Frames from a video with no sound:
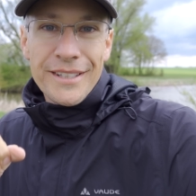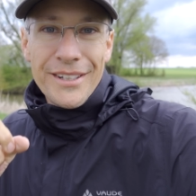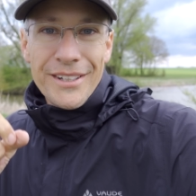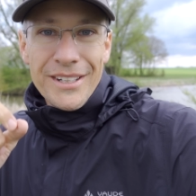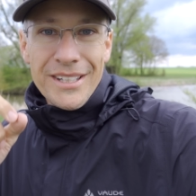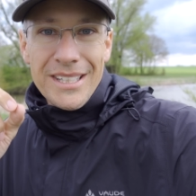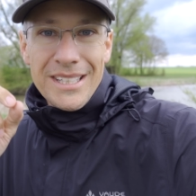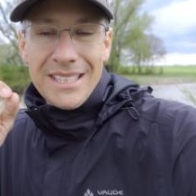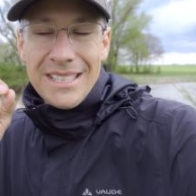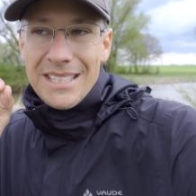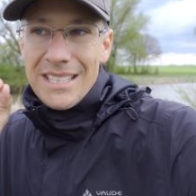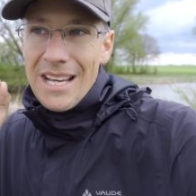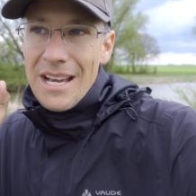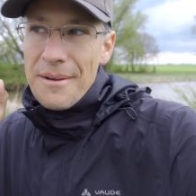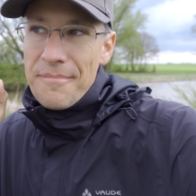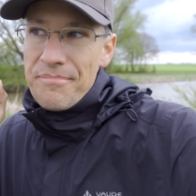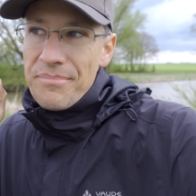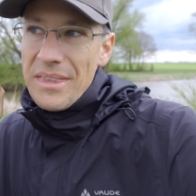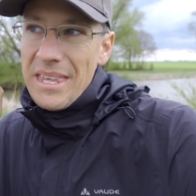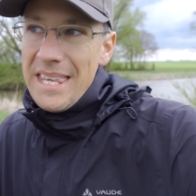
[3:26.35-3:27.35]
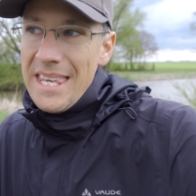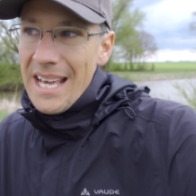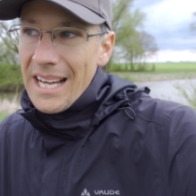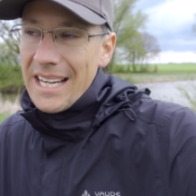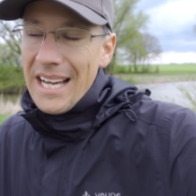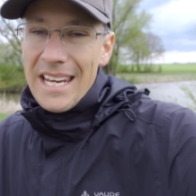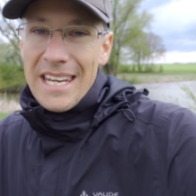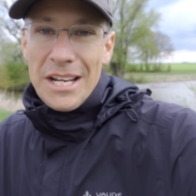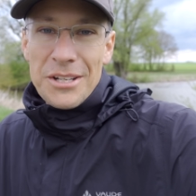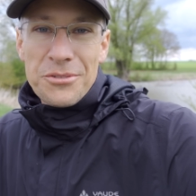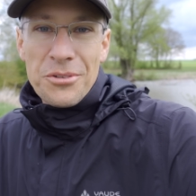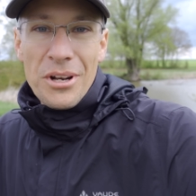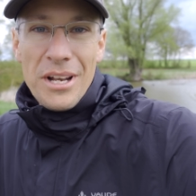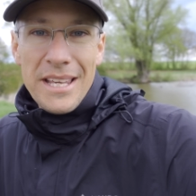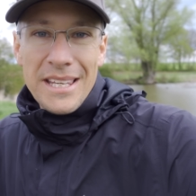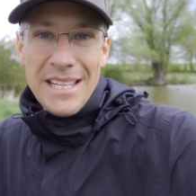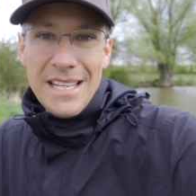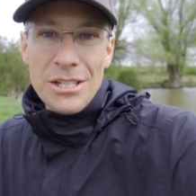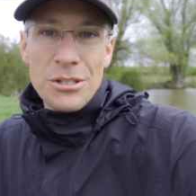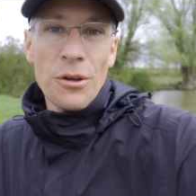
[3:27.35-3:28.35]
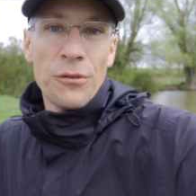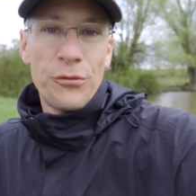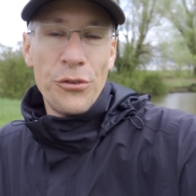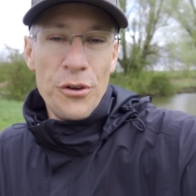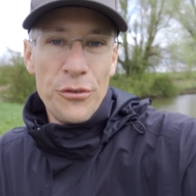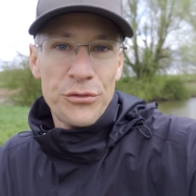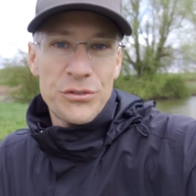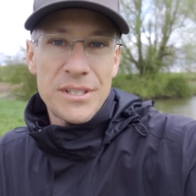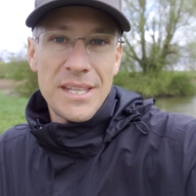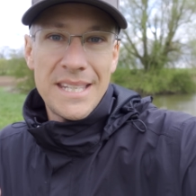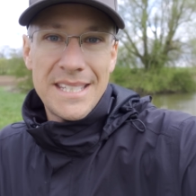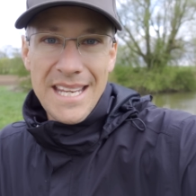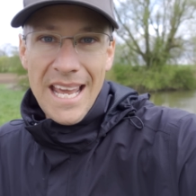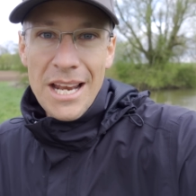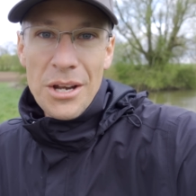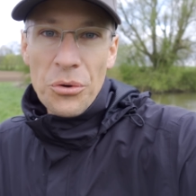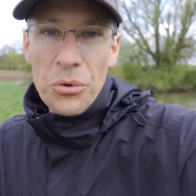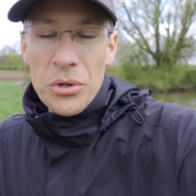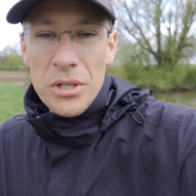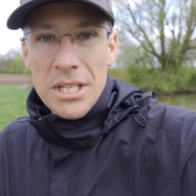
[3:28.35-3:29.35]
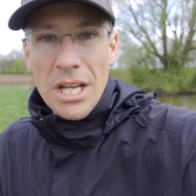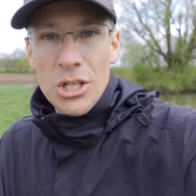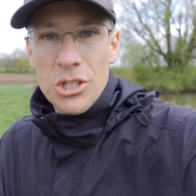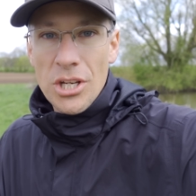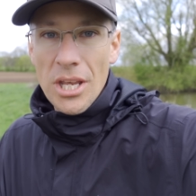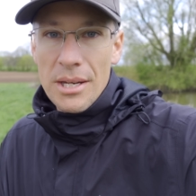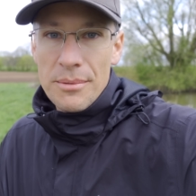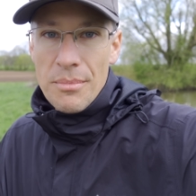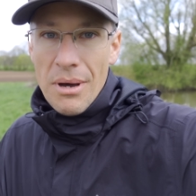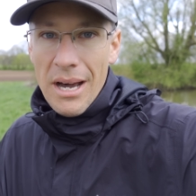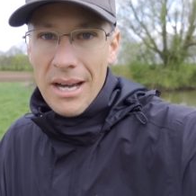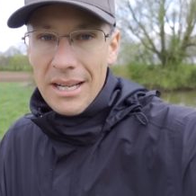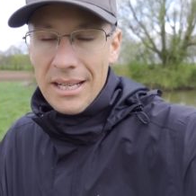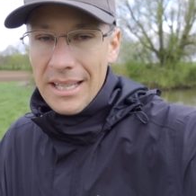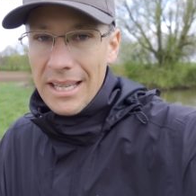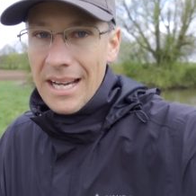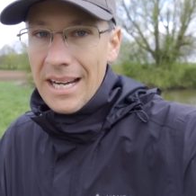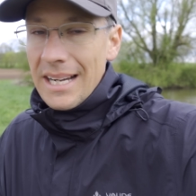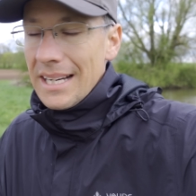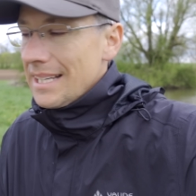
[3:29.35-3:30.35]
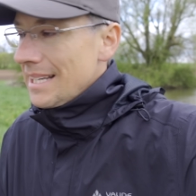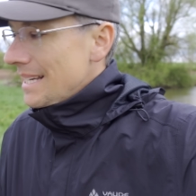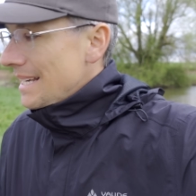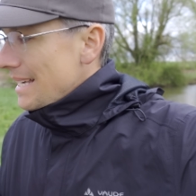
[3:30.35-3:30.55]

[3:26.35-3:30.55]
Und ähm, hier kann natürlich ISO 50 den Unterschied machen. Ja?